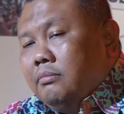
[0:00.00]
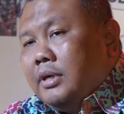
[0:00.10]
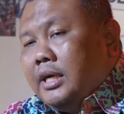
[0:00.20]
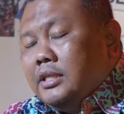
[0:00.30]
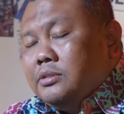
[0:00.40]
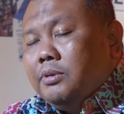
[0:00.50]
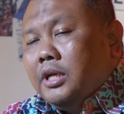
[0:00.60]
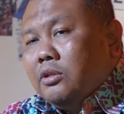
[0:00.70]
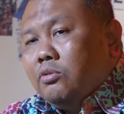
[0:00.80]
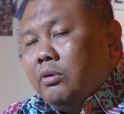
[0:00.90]
makanya
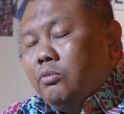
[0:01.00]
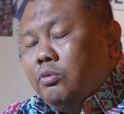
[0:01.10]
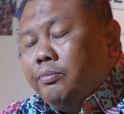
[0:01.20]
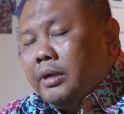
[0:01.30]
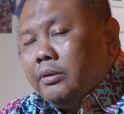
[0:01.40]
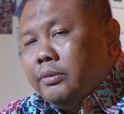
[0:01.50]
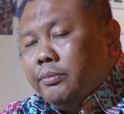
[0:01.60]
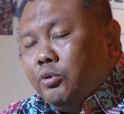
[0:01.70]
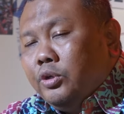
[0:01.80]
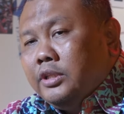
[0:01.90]
sebagai ketua umum partai
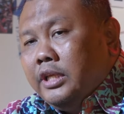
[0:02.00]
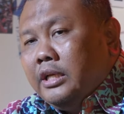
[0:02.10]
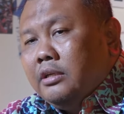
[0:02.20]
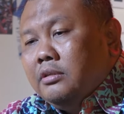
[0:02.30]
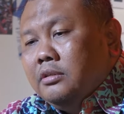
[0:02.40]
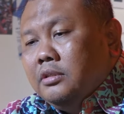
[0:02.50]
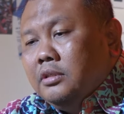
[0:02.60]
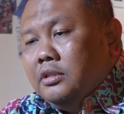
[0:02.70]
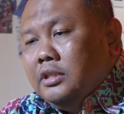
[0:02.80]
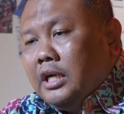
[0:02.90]
politik
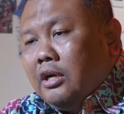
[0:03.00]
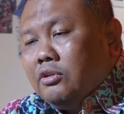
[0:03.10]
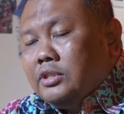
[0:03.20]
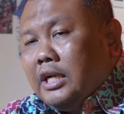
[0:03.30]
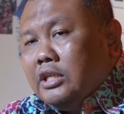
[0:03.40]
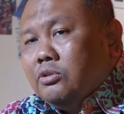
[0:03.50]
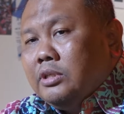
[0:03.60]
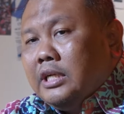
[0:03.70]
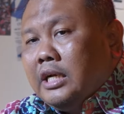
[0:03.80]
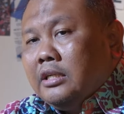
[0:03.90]
ya kalau salah
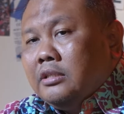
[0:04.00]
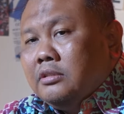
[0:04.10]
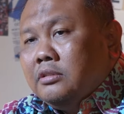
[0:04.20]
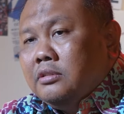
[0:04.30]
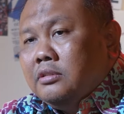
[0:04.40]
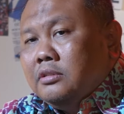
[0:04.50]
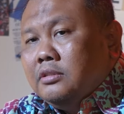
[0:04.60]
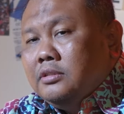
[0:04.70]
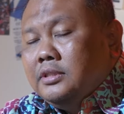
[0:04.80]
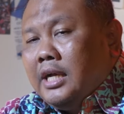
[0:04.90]
juga jangan
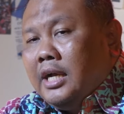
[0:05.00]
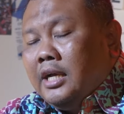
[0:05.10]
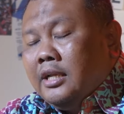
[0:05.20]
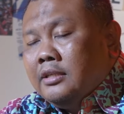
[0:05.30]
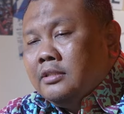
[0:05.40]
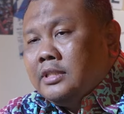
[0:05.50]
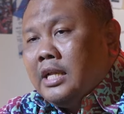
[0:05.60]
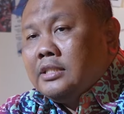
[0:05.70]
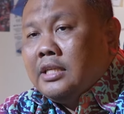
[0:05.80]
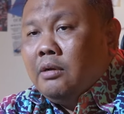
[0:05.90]
jangan
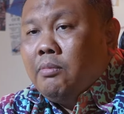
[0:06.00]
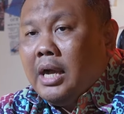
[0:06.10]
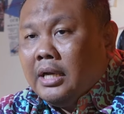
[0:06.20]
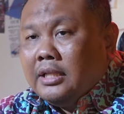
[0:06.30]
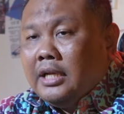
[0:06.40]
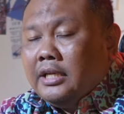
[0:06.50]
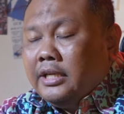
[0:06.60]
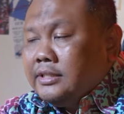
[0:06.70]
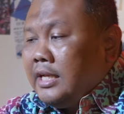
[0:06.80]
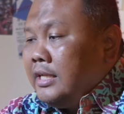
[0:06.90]
salah-salah banget lah
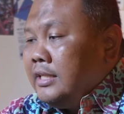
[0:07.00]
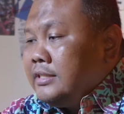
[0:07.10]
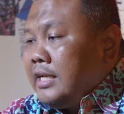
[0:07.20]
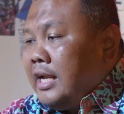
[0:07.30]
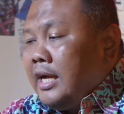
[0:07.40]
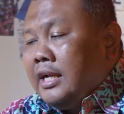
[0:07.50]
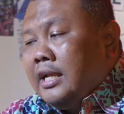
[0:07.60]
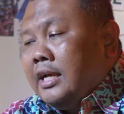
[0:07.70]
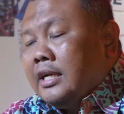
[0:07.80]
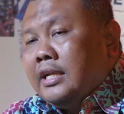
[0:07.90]
ya salahnya salah
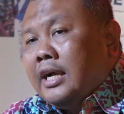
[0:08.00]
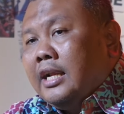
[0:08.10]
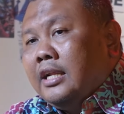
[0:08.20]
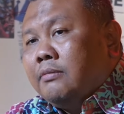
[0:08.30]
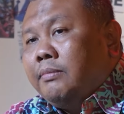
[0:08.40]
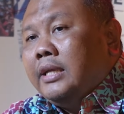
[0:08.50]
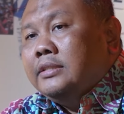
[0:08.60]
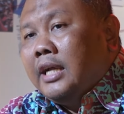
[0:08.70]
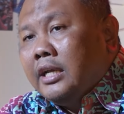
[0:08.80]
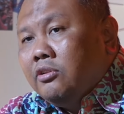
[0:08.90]
ala-ala kenakalan remaja